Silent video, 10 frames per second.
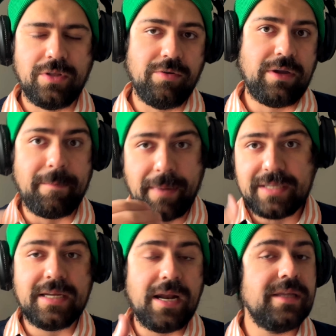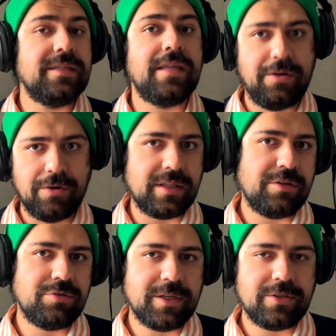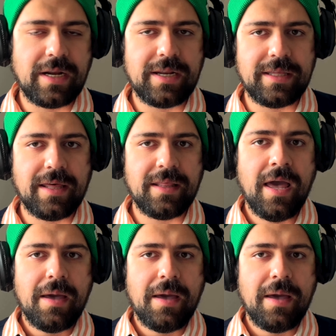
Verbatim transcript: de lo que pasa en el interior de su personalidad.